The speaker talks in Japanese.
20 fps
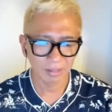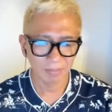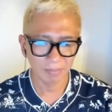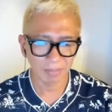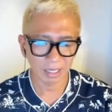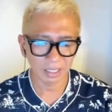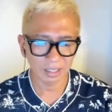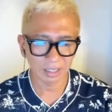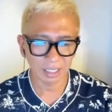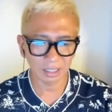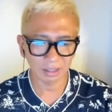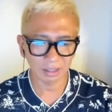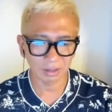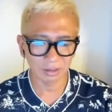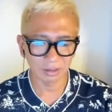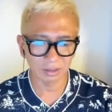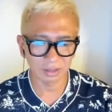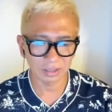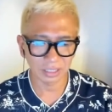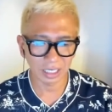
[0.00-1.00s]
万年と
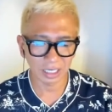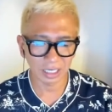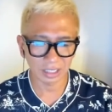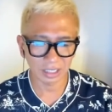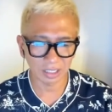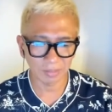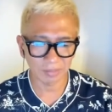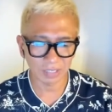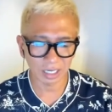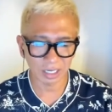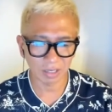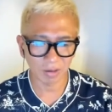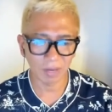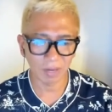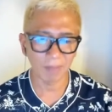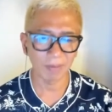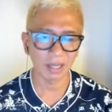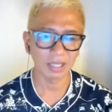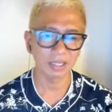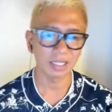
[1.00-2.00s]
うんちゃんやらってみたり、お
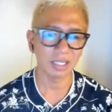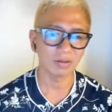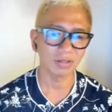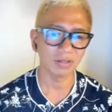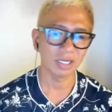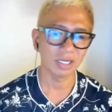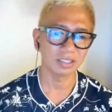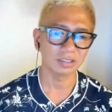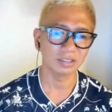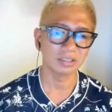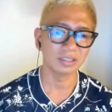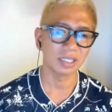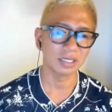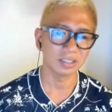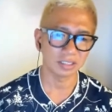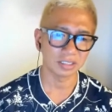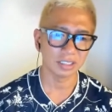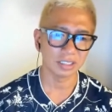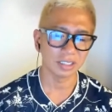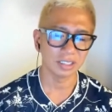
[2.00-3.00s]
前万年の家に住んでる
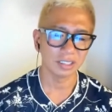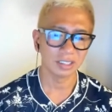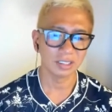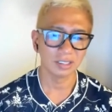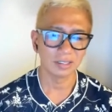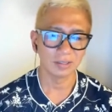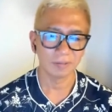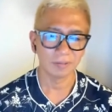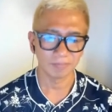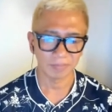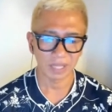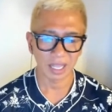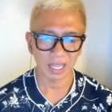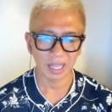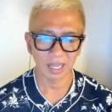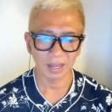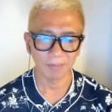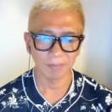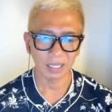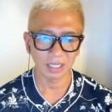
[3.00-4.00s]
し、
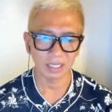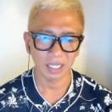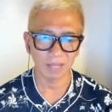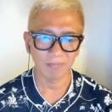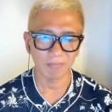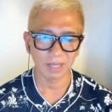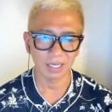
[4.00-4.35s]
ね、万年名